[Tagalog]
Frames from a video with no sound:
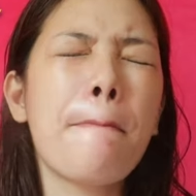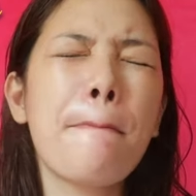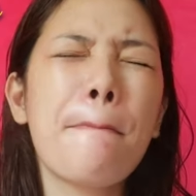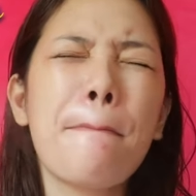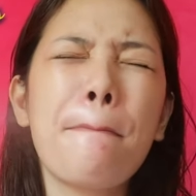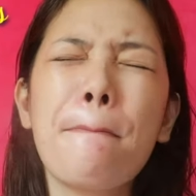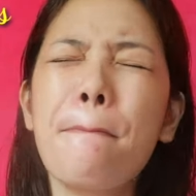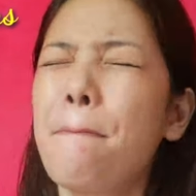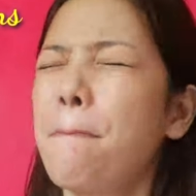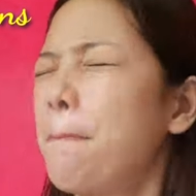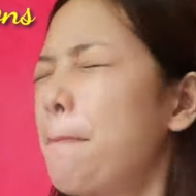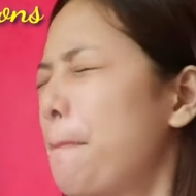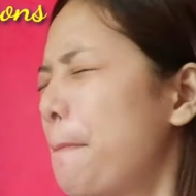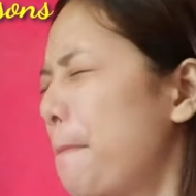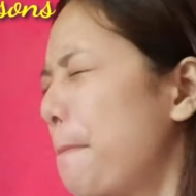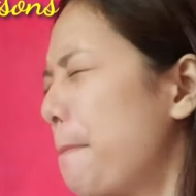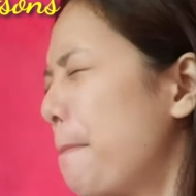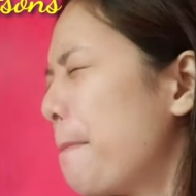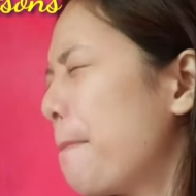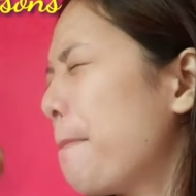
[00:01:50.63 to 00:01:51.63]
For now, mag ito
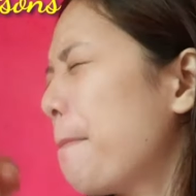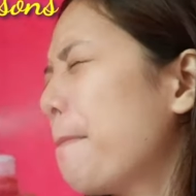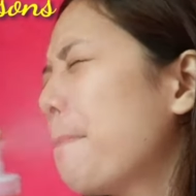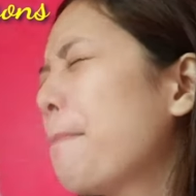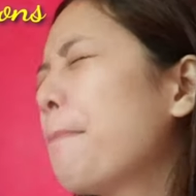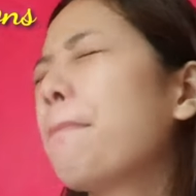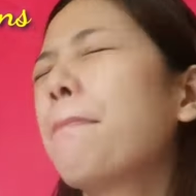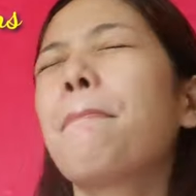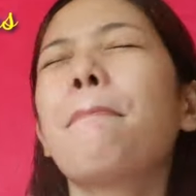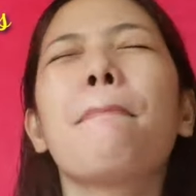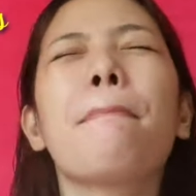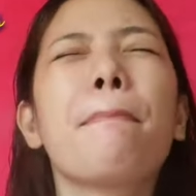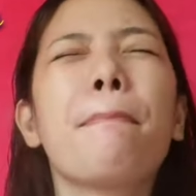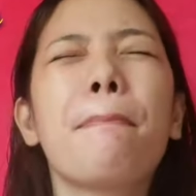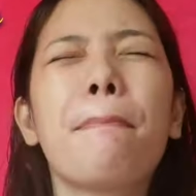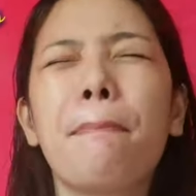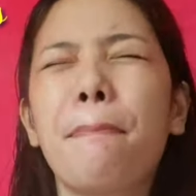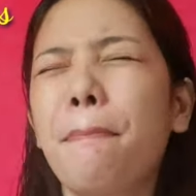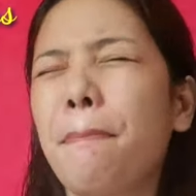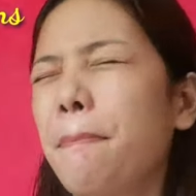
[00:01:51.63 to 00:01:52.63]
yung ilalagay ko
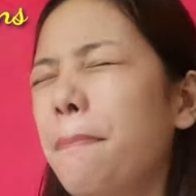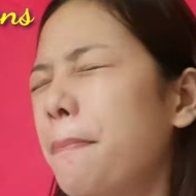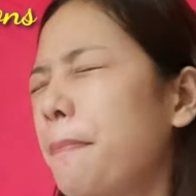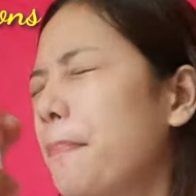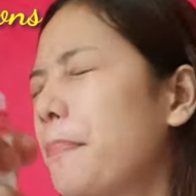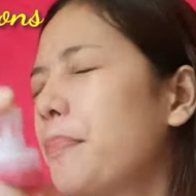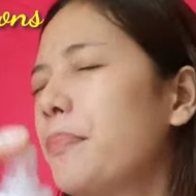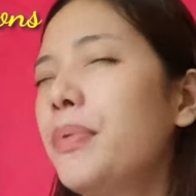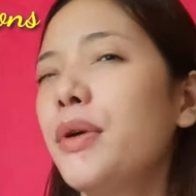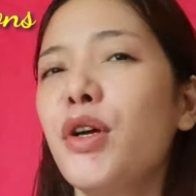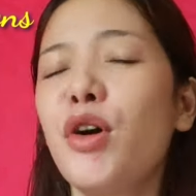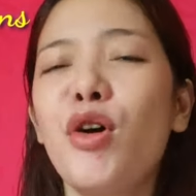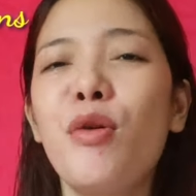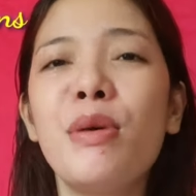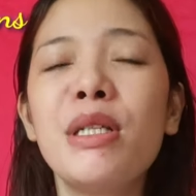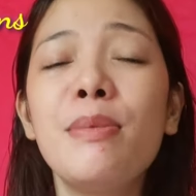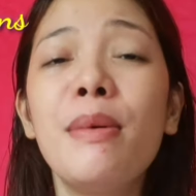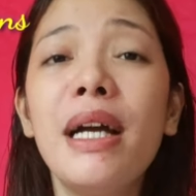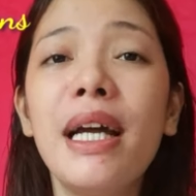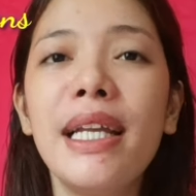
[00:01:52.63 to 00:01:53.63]
guys. So,
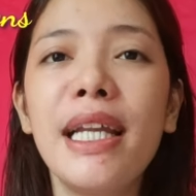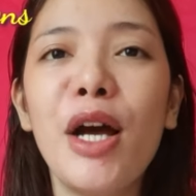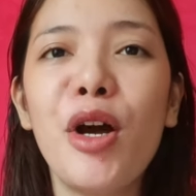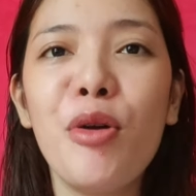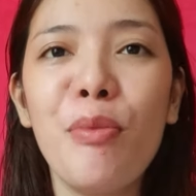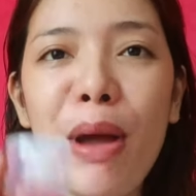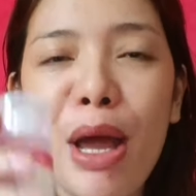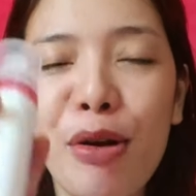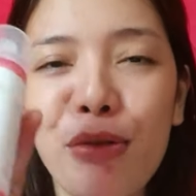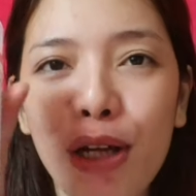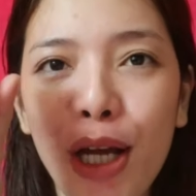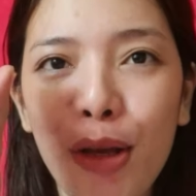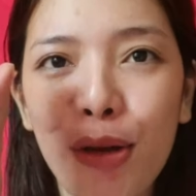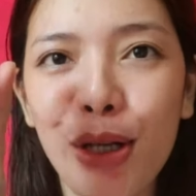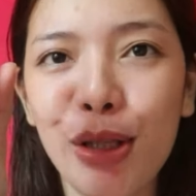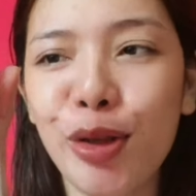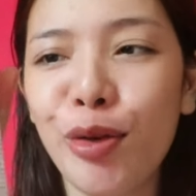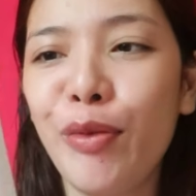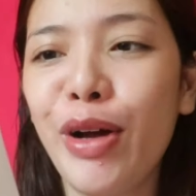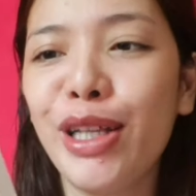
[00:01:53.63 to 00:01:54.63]
mas maganda kung meron kayo
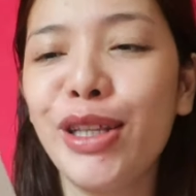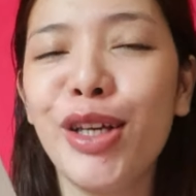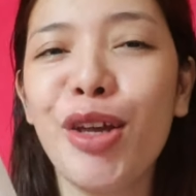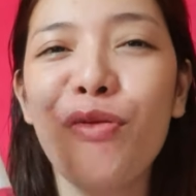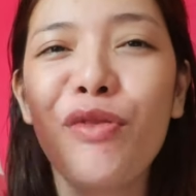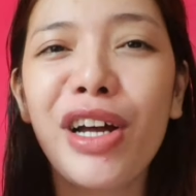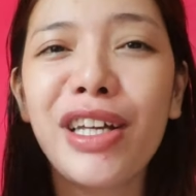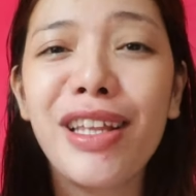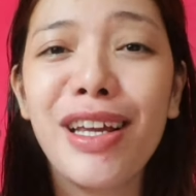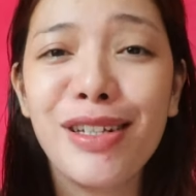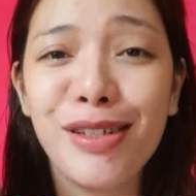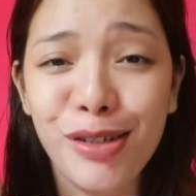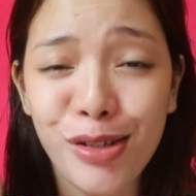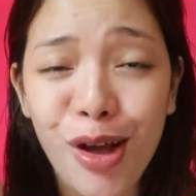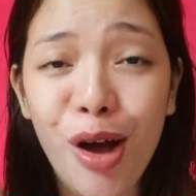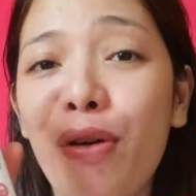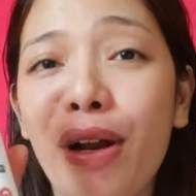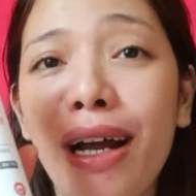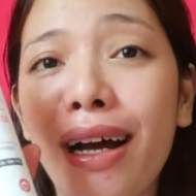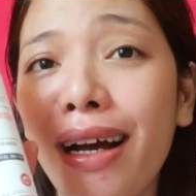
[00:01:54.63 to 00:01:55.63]
nito mga tea, mga texture.
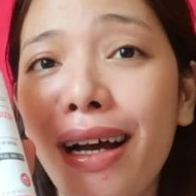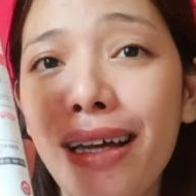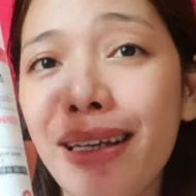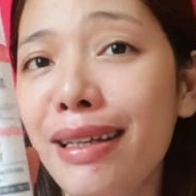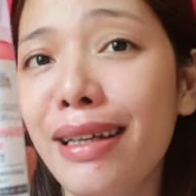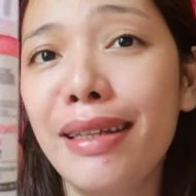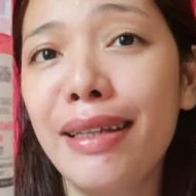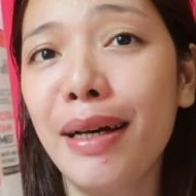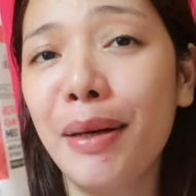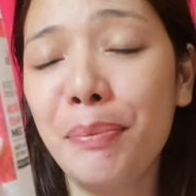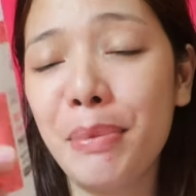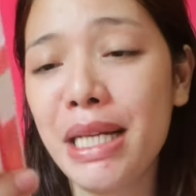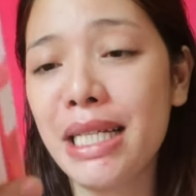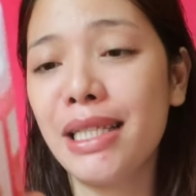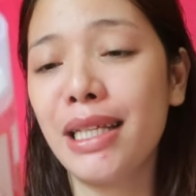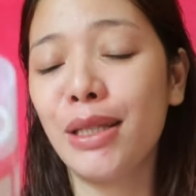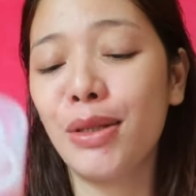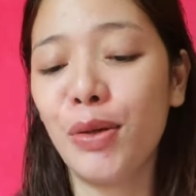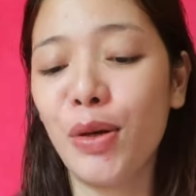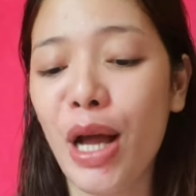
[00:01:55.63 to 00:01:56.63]
Sobrang ganda ng mist
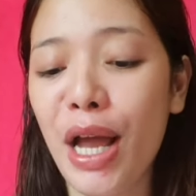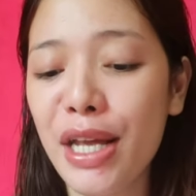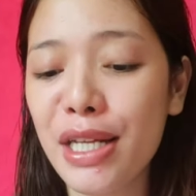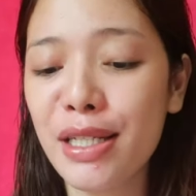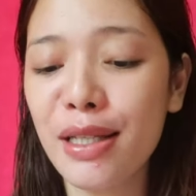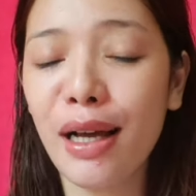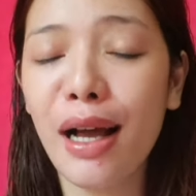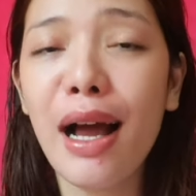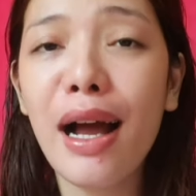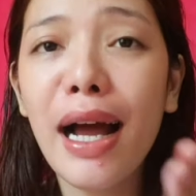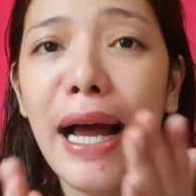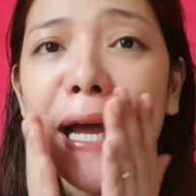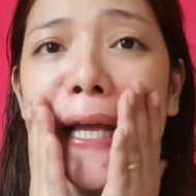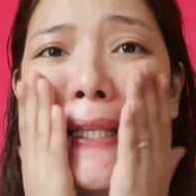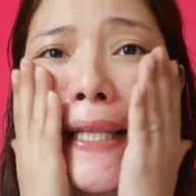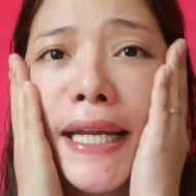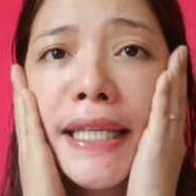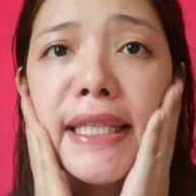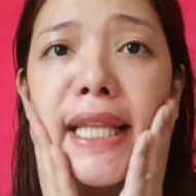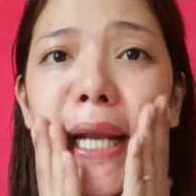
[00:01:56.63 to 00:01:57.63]
na to, guys.
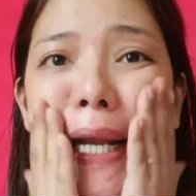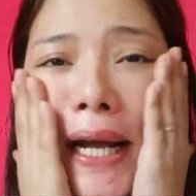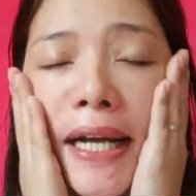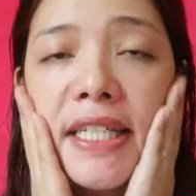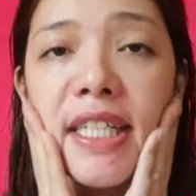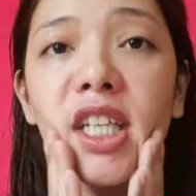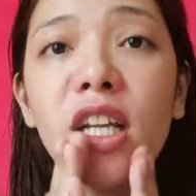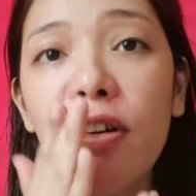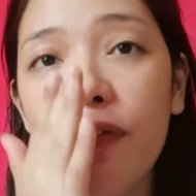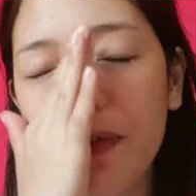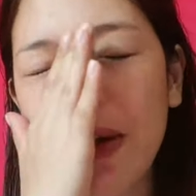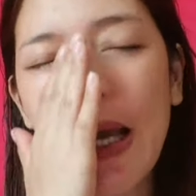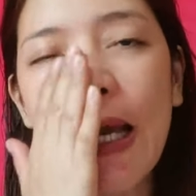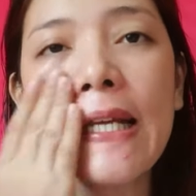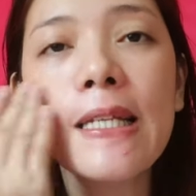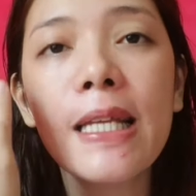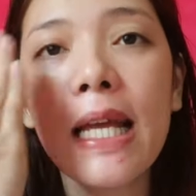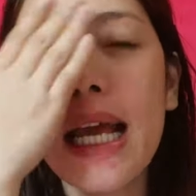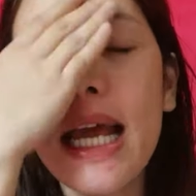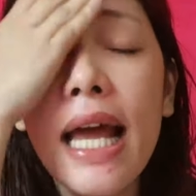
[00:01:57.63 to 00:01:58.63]
Nakaka-hydrate talaga siya ng
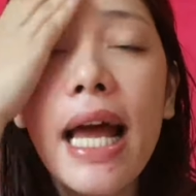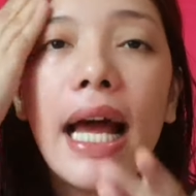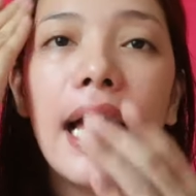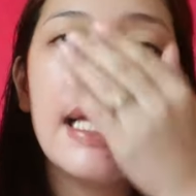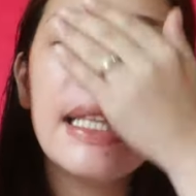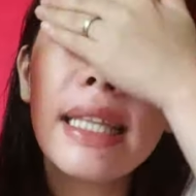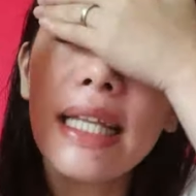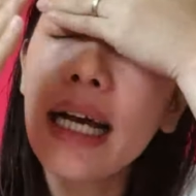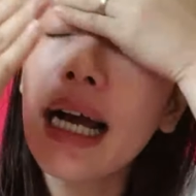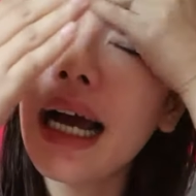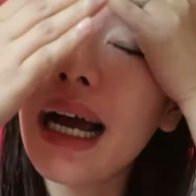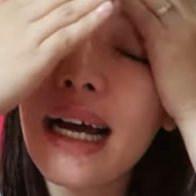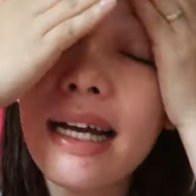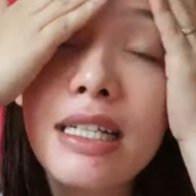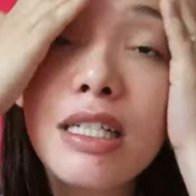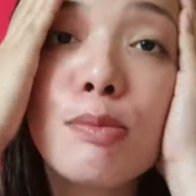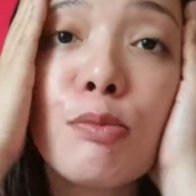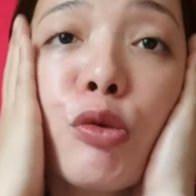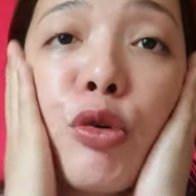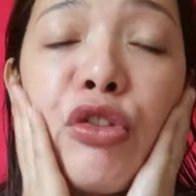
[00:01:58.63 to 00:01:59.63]
face and
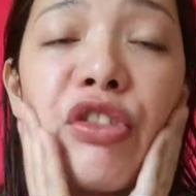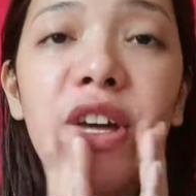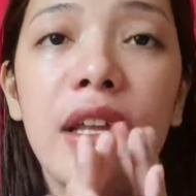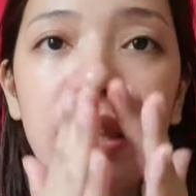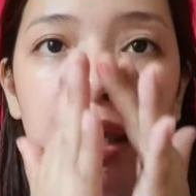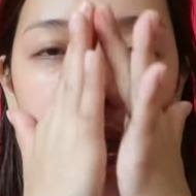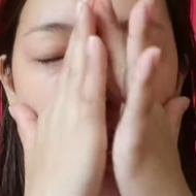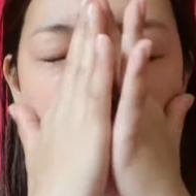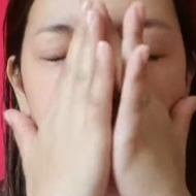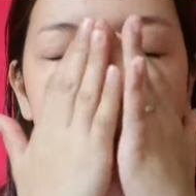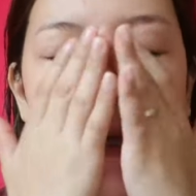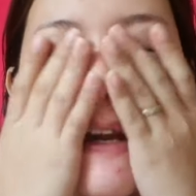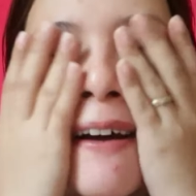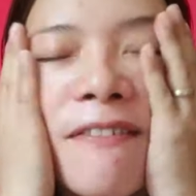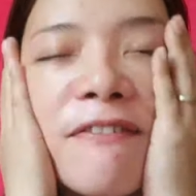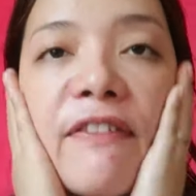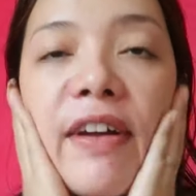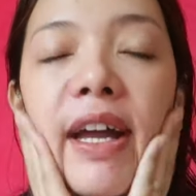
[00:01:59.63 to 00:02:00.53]
nakaka-smoothen din siya ng